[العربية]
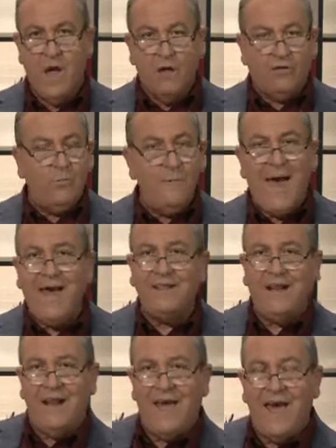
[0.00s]
ثم
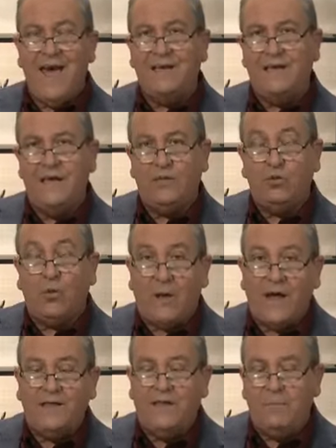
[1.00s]
هذه الآية
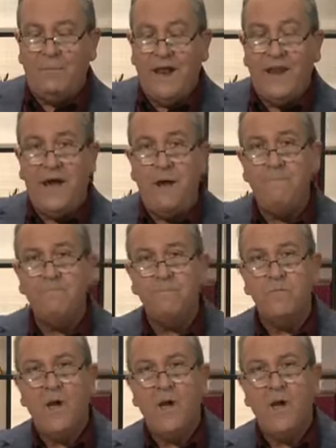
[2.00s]
تقدم لنا